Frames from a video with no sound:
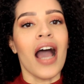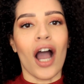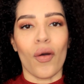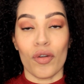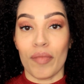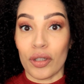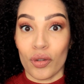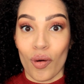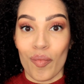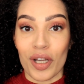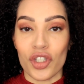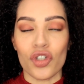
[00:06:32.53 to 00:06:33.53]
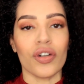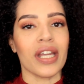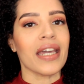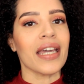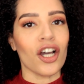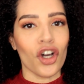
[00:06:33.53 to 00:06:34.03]
a cui mando un
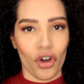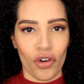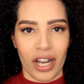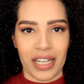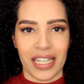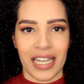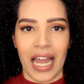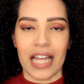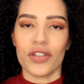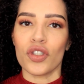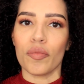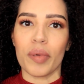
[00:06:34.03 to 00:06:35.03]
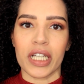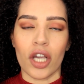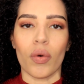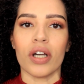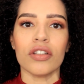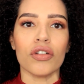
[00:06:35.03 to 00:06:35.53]
bacione che ancora ringrazio perché
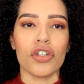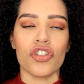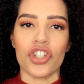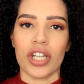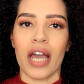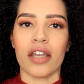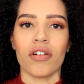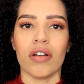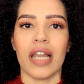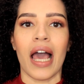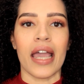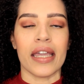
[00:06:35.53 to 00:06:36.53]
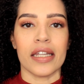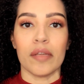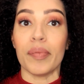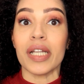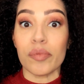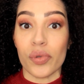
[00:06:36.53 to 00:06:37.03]
quando io girai con lei il
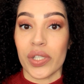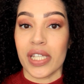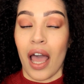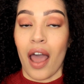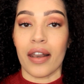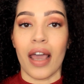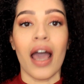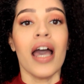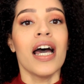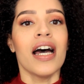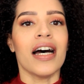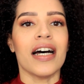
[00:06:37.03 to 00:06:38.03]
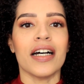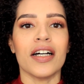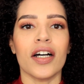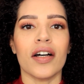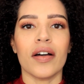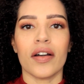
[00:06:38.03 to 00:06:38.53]
primo Sana,
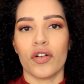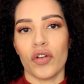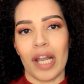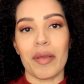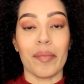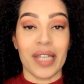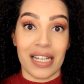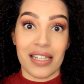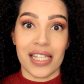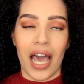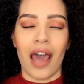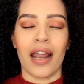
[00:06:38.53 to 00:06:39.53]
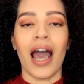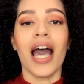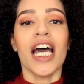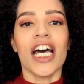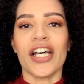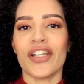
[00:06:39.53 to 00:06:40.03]
eh, con la mia amica Sara,
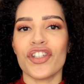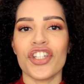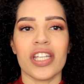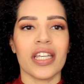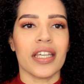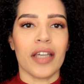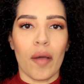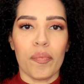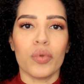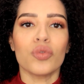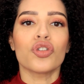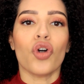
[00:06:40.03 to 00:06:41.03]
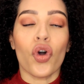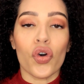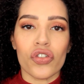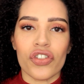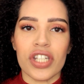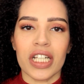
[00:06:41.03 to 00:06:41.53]
eh, ci appunto
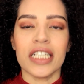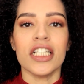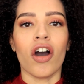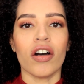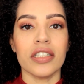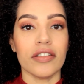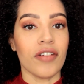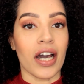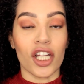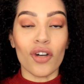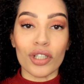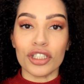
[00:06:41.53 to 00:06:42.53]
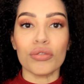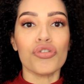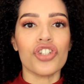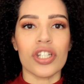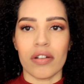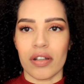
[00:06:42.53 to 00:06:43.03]
consigliò di fare questo
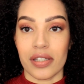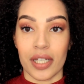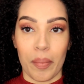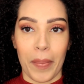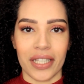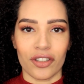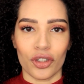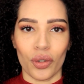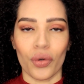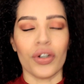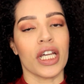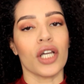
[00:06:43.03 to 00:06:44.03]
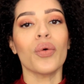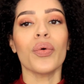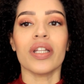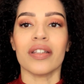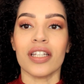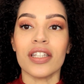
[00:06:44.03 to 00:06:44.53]
giro a serpentone,
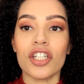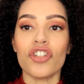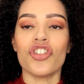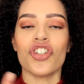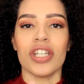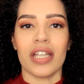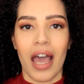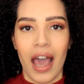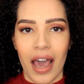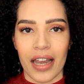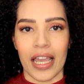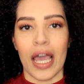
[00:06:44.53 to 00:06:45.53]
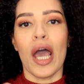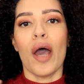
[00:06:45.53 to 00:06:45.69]
quindi di girare